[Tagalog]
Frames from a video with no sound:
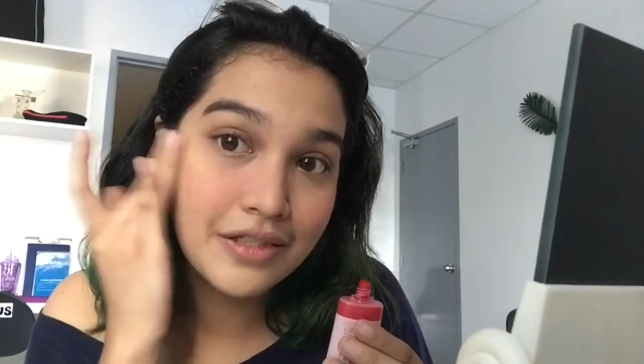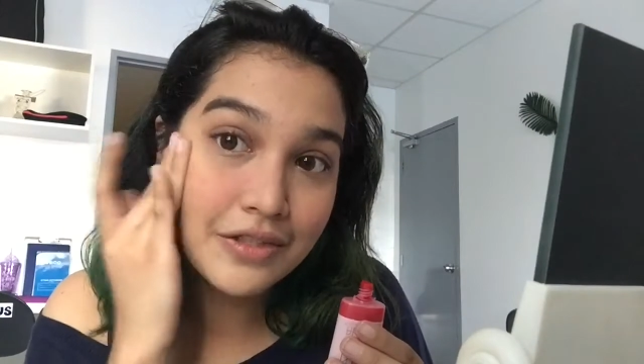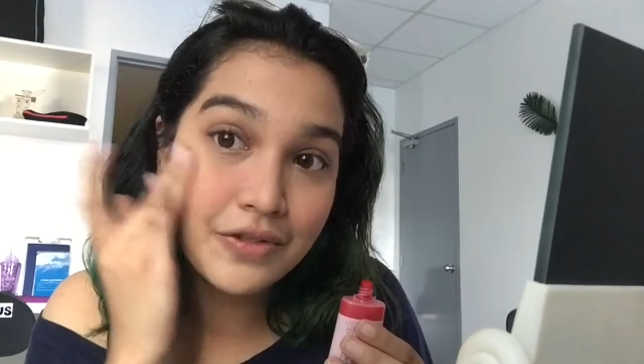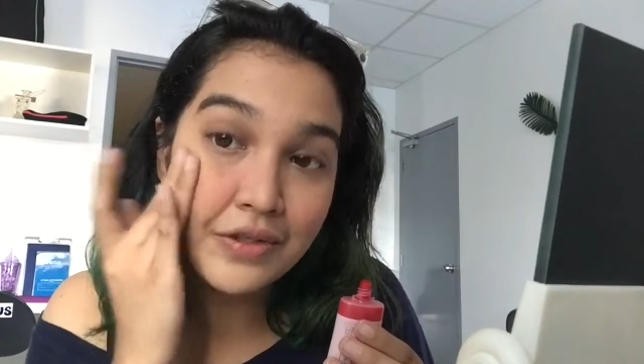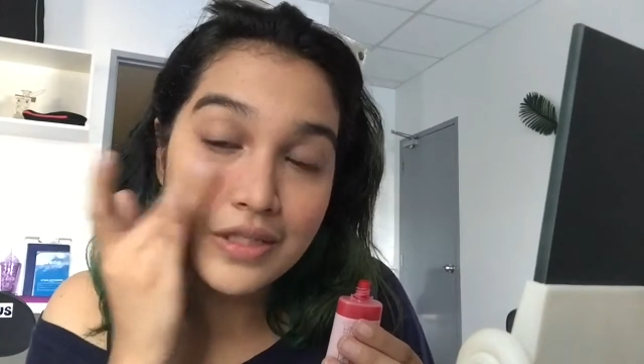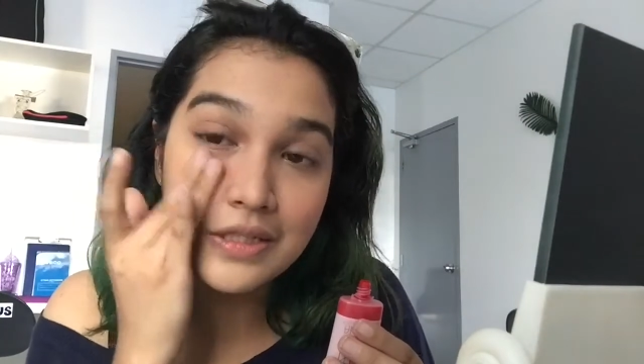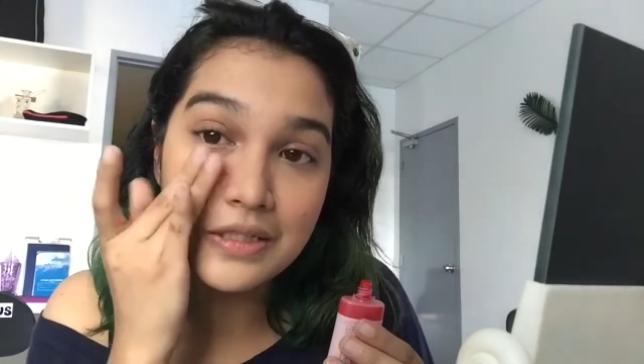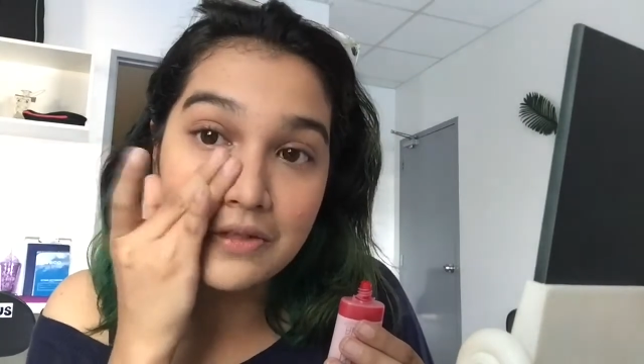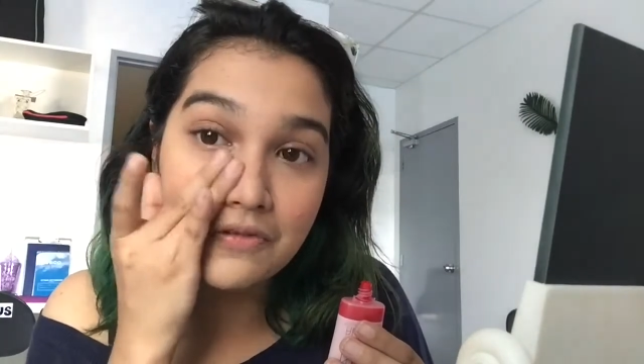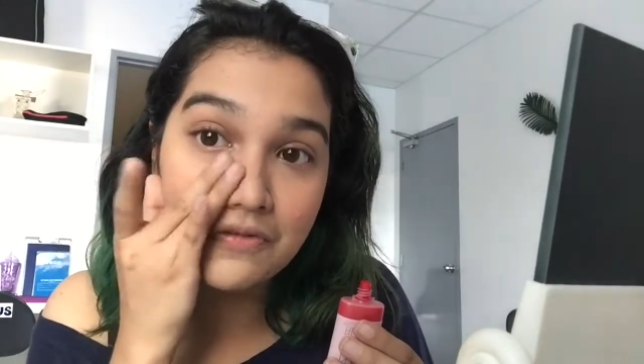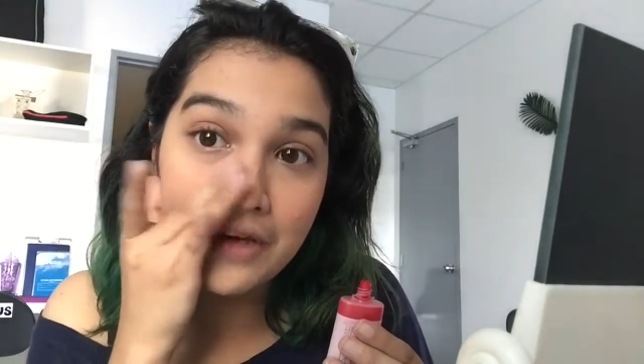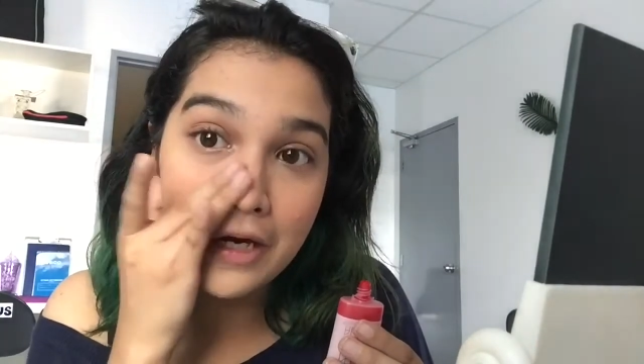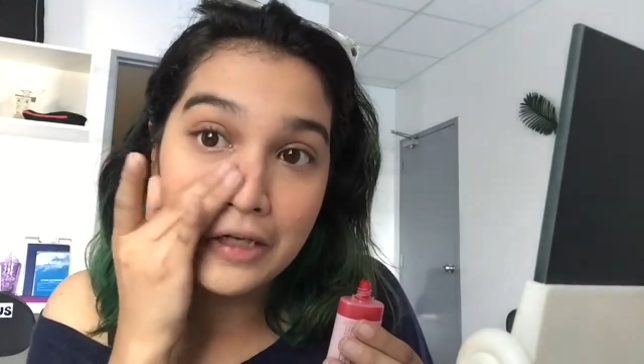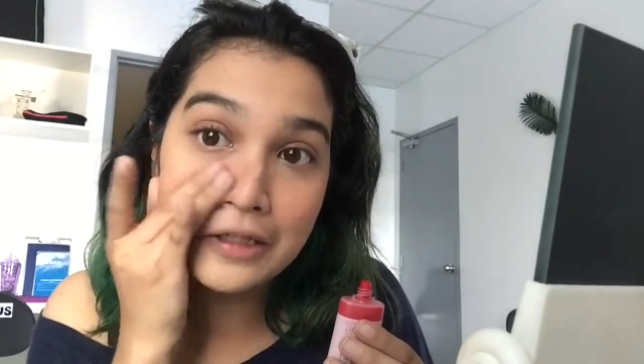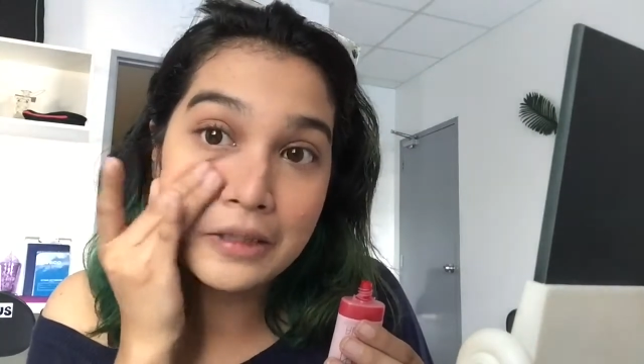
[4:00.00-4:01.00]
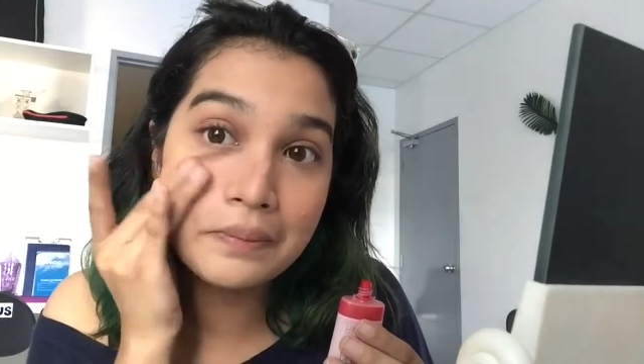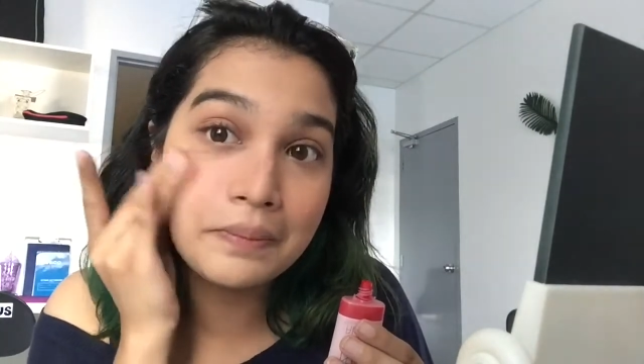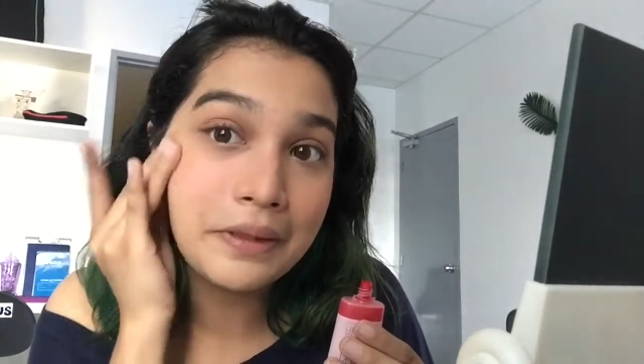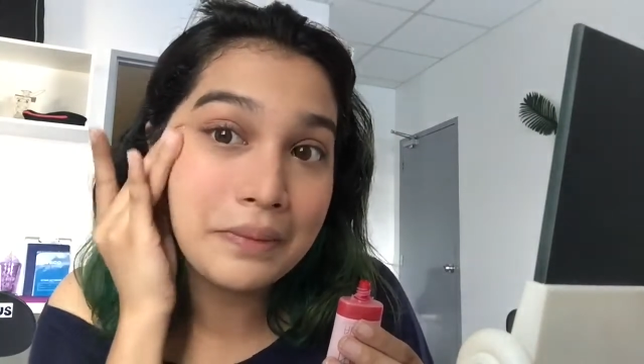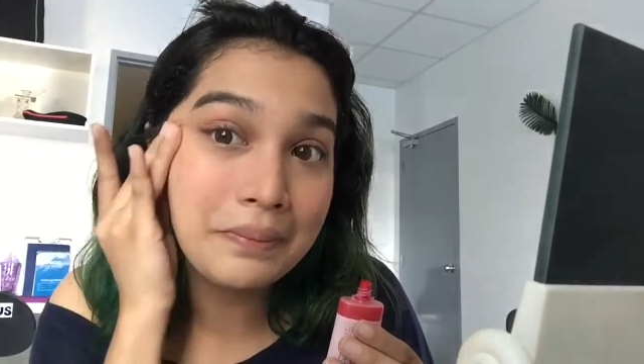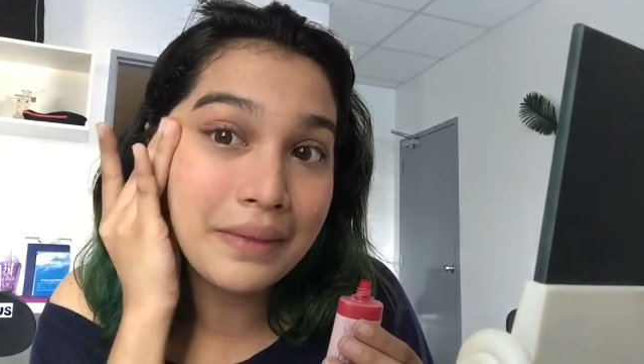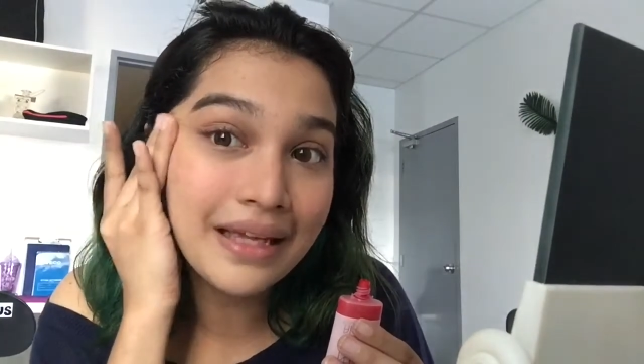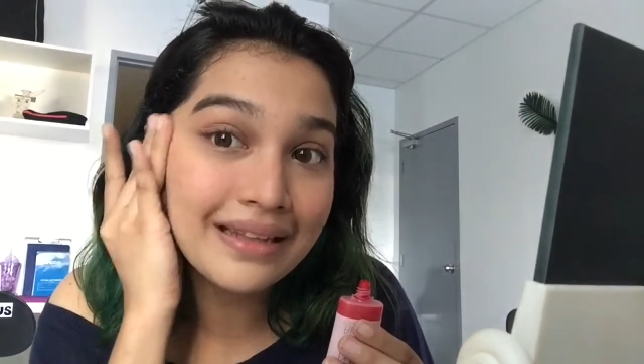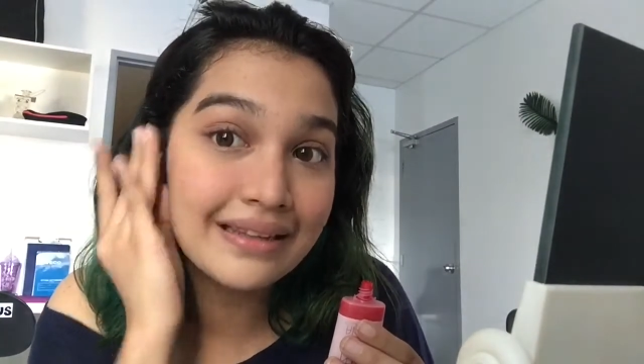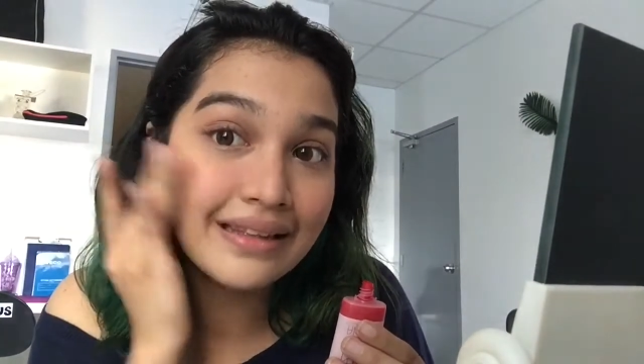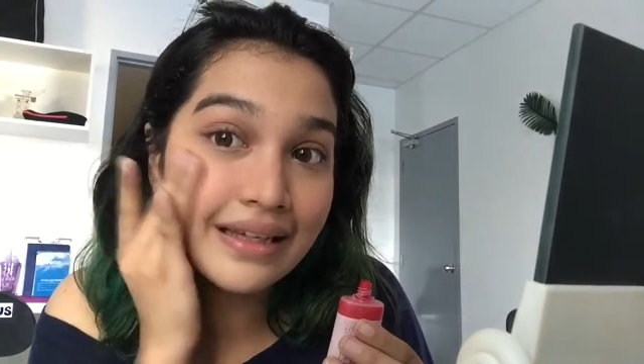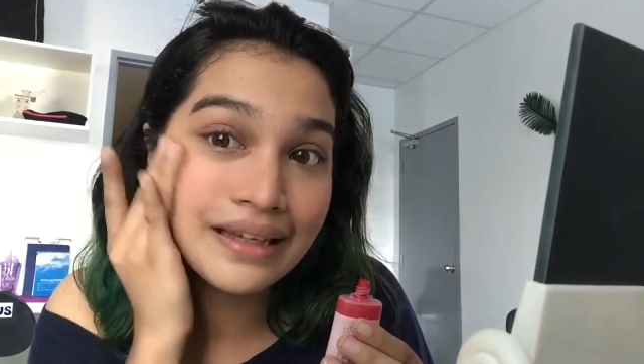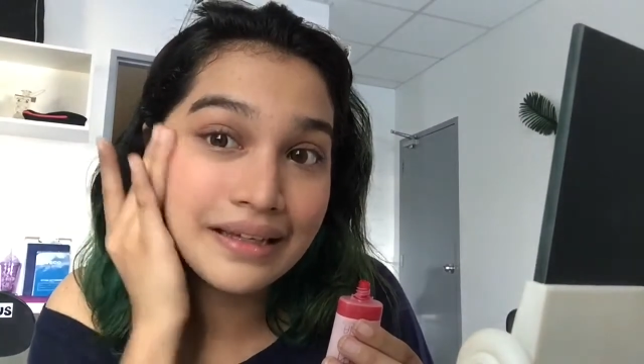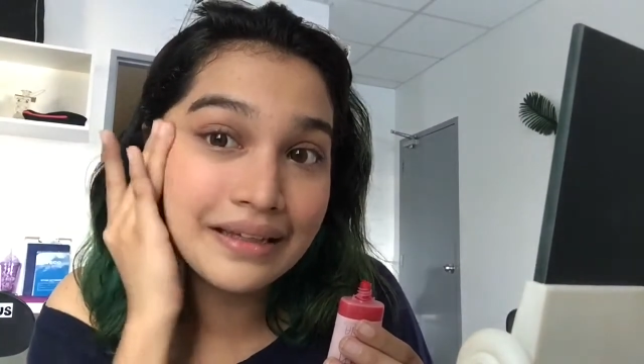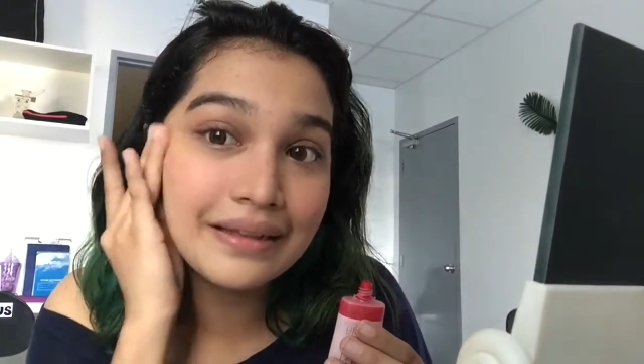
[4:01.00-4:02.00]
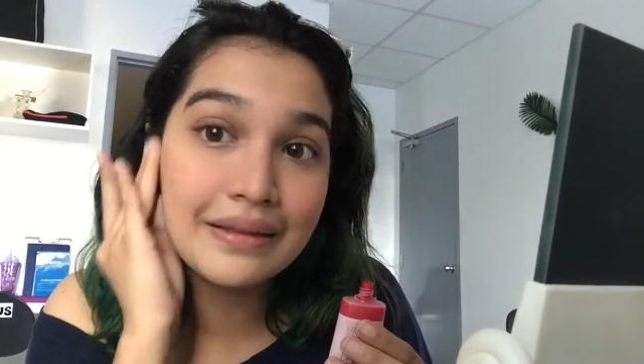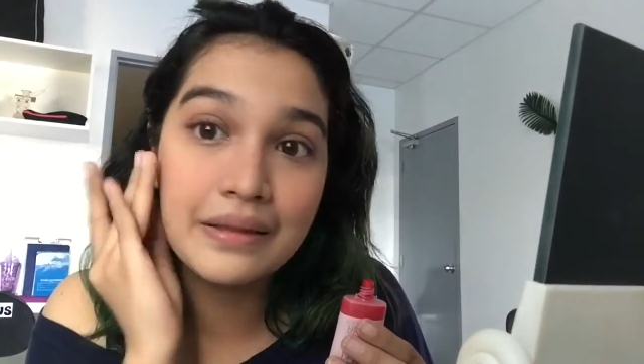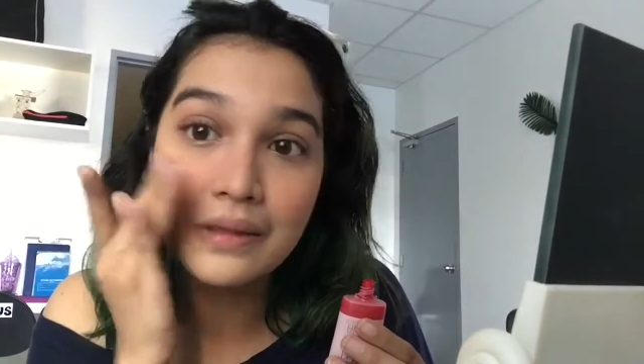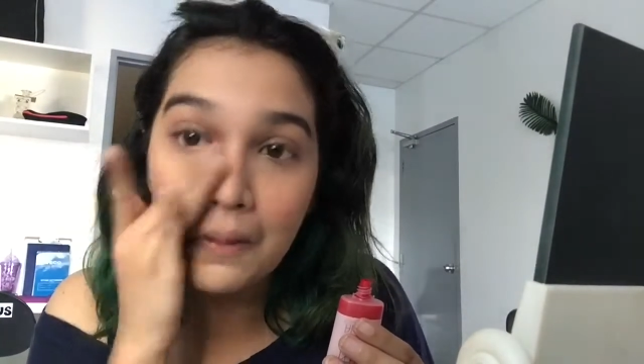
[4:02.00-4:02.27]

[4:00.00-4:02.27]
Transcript: As you can see, very pigmented.